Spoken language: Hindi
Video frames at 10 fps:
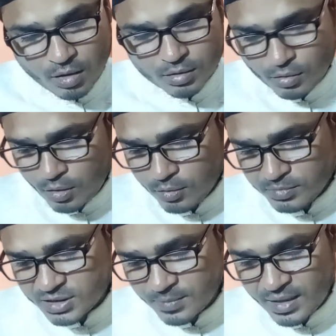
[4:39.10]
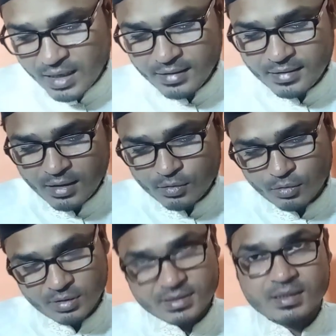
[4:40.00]
और कौम जबान न
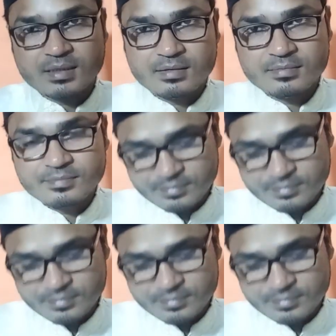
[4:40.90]
खोल सके